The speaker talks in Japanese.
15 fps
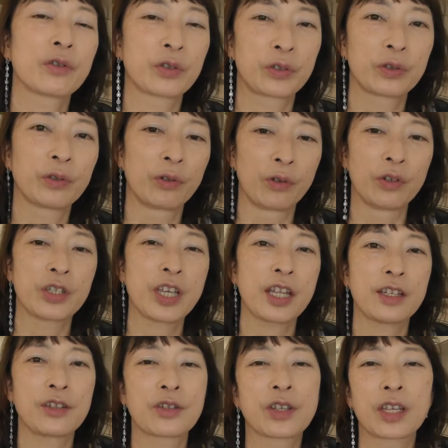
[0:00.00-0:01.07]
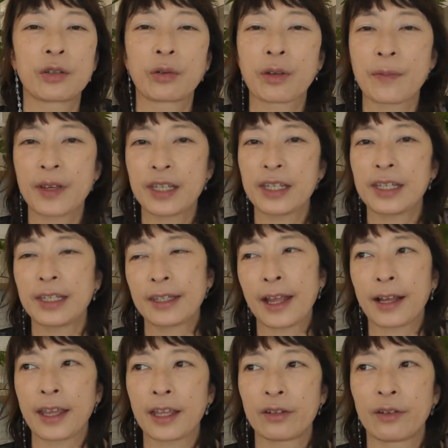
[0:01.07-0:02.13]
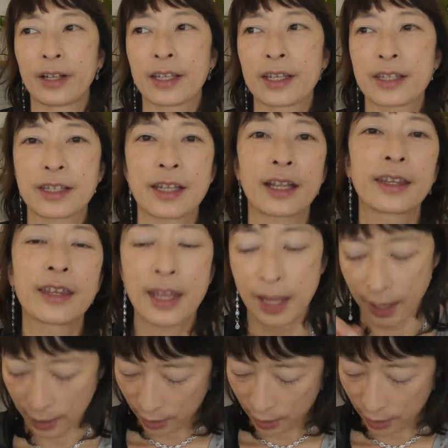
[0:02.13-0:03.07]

の人を家につけとけばいいだけの話なんで、